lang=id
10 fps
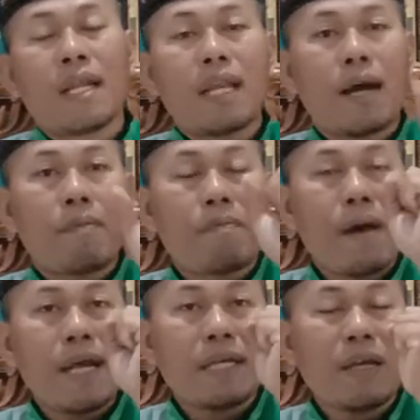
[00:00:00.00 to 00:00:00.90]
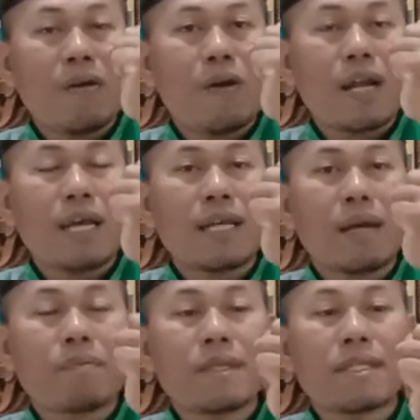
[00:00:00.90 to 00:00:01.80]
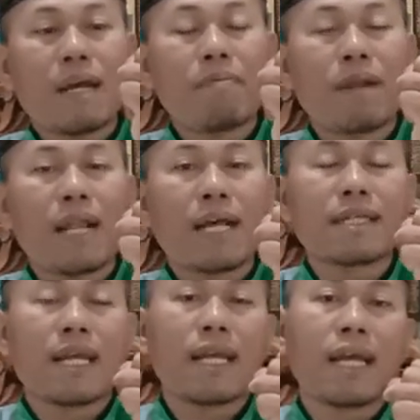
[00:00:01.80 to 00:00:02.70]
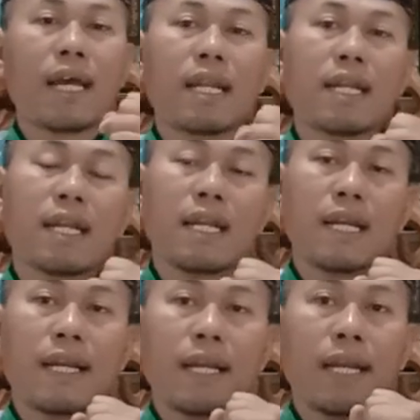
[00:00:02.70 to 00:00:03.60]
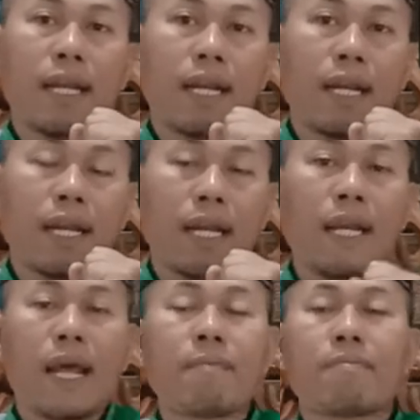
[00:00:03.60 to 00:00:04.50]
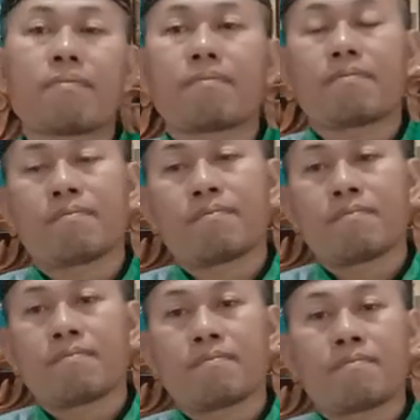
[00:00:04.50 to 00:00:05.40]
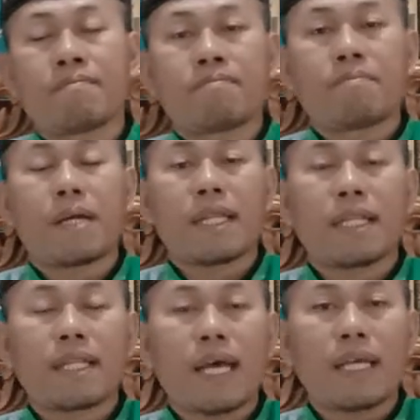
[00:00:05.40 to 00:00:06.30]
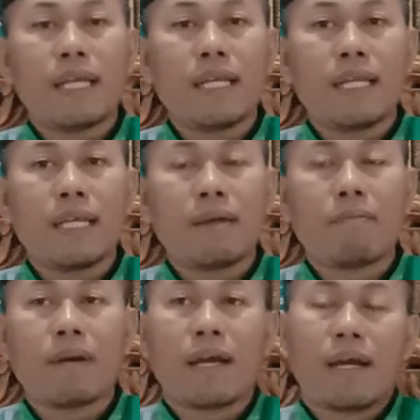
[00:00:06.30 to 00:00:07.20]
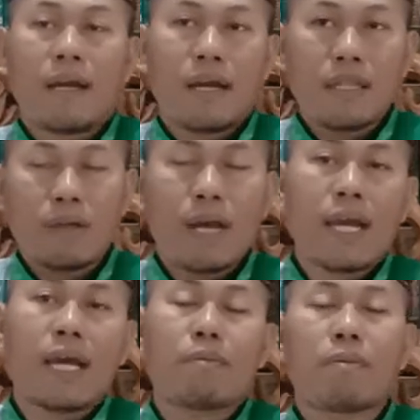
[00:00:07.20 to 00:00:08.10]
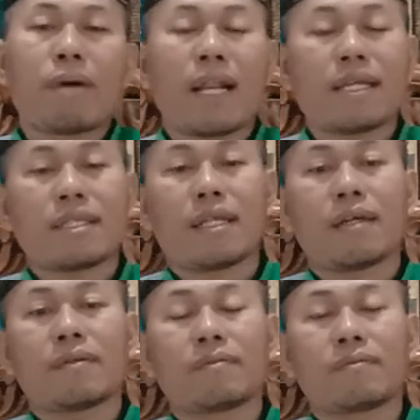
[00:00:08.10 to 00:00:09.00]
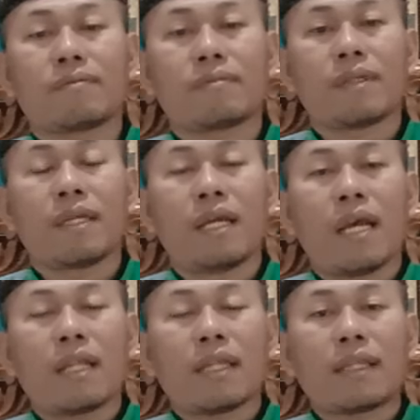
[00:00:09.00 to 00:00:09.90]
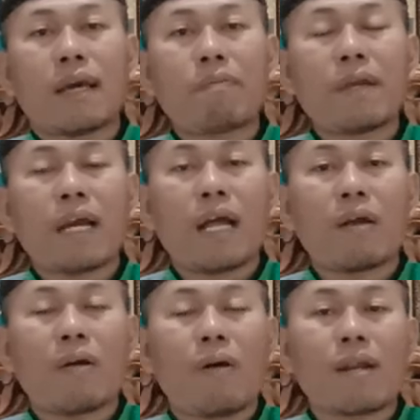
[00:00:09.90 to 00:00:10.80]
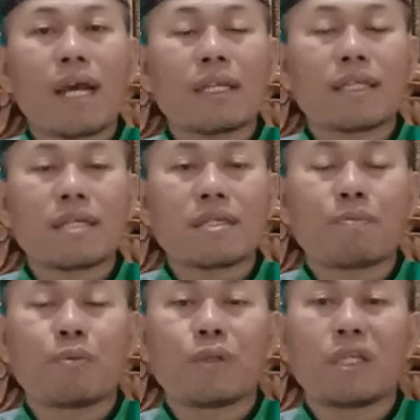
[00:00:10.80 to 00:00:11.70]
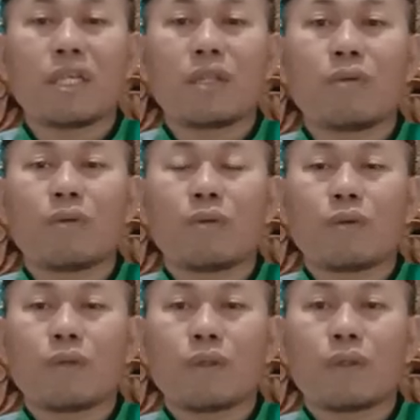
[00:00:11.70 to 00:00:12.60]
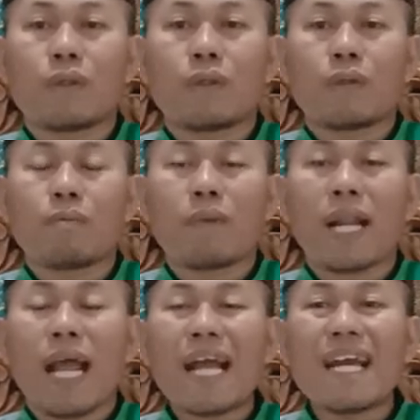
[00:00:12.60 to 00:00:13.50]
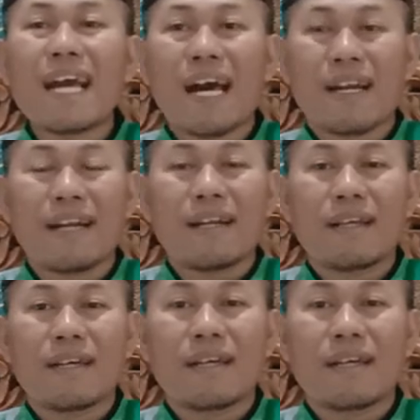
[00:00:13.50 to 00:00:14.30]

Nah, bagi orang yang bisa melaksanakan enam perintah ini, maka Allah akan membantu. Tetapi kalau orang tersebut itu melanggar,